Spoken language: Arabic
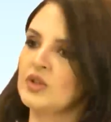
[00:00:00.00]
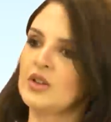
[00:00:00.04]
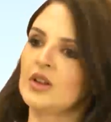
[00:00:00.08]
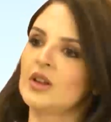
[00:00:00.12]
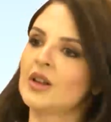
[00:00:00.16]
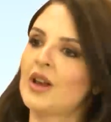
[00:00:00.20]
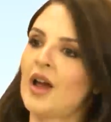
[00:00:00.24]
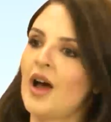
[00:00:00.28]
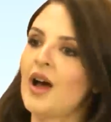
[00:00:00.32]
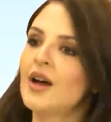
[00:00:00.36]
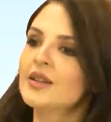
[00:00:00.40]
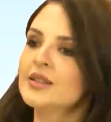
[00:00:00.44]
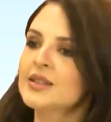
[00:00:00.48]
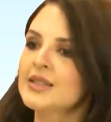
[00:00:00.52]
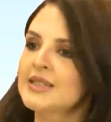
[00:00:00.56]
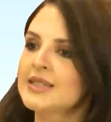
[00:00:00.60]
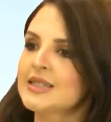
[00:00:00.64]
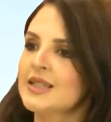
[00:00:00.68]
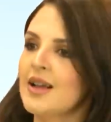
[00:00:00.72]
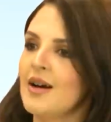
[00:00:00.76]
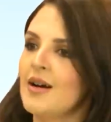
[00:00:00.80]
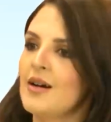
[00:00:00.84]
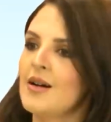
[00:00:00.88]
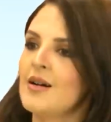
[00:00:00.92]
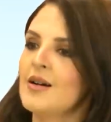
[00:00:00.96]

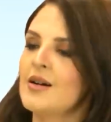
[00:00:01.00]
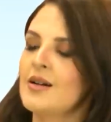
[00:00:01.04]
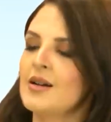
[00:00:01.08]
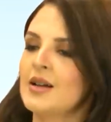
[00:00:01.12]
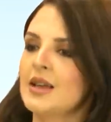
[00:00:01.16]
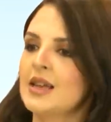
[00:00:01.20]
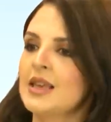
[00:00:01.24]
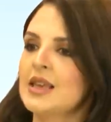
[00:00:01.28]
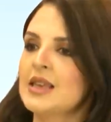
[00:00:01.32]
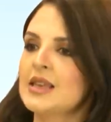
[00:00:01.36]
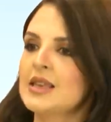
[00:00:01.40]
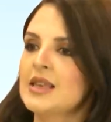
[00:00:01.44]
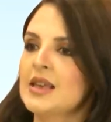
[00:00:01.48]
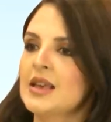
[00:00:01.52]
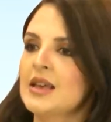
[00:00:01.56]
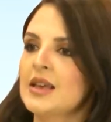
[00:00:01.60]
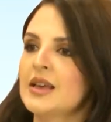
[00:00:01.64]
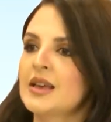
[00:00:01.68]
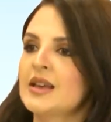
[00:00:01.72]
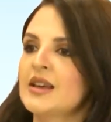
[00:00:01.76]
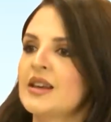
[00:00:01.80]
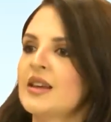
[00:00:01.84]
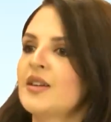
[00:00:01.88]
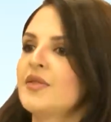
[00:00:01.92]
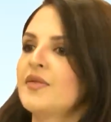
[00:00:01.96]
العطسة
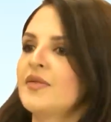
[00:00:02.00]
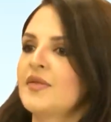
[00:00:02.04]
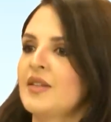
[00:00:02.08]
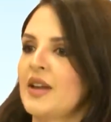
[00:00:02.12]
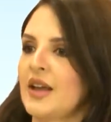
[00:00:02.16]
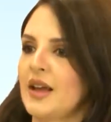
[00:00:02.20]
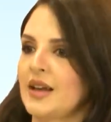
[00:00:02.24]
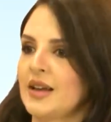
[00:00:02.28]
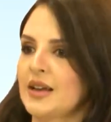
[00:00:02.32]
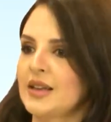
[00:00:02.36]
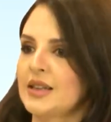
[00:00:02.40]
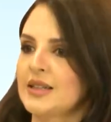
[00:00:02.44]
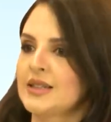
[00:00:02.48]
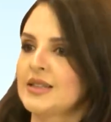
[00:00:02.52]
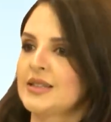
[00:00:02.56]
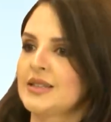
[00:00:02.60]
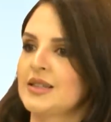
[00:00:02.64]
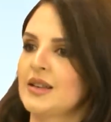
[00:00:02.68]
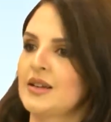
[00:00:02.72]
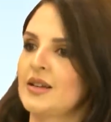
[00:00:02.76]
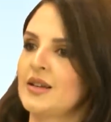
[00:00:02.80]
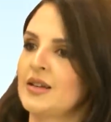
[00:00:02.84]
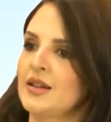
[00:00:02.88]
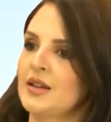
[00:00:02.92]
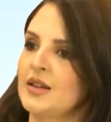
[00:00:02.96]
هي ريفلكس
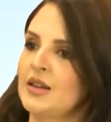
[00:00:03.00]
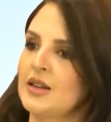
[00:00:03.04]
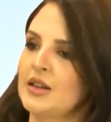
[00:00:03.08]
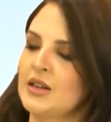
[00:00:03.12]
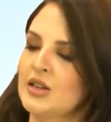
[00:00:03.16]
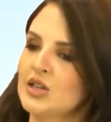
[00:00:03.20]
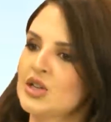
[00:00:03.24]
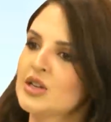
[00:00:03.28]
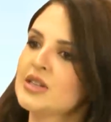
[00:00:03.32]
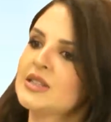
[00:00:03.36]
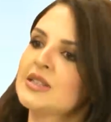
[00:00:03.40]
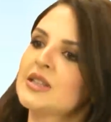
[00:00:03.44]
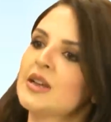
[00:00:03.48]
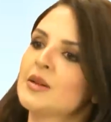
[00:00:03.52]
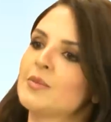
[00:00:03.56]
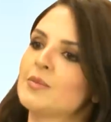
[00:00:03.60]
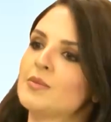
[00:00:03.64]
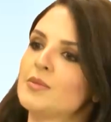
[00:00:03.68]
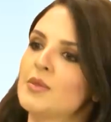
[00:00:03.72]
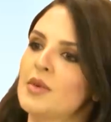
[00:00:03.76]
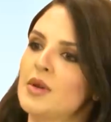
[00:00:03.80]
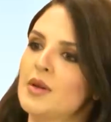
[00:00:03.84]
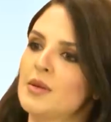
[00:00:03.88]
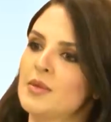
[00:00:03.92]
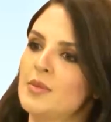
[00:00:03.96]
آه
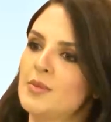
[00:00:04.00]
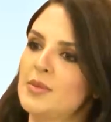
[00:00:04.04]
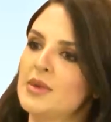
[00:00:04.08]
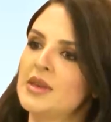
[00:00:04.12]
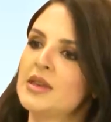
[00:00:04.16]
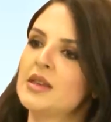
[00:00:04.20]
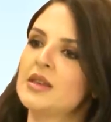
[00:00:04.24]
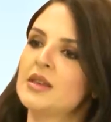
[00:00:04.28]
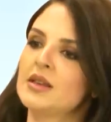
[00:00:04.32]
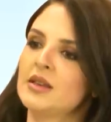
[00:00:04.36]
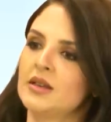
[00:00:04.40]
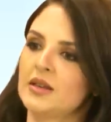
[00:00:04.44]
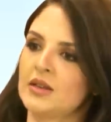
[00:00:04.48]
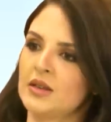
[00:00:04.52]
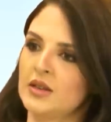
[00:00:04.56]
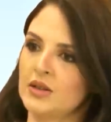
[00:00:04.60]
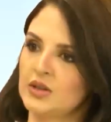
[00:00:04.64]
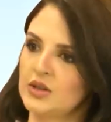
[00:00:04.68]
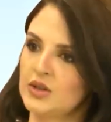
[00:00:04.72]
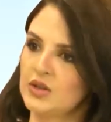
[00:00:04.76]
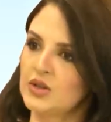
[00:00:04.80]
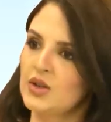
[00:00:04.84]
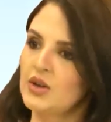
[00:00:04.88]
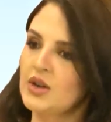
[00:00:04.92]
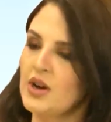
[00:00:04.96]
الجسم
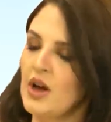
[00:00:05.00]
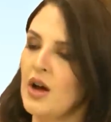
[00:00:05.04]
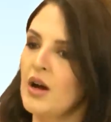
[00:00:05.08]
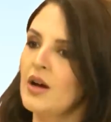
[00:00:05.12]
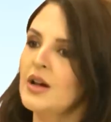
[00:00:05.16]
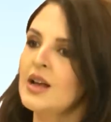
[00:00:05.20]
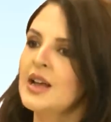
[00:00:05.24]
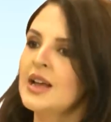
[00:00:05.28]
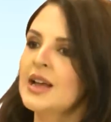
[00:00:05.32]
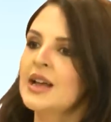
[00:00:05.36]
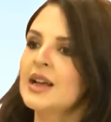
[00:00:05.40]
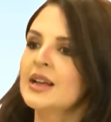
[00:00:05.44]
بيصدرها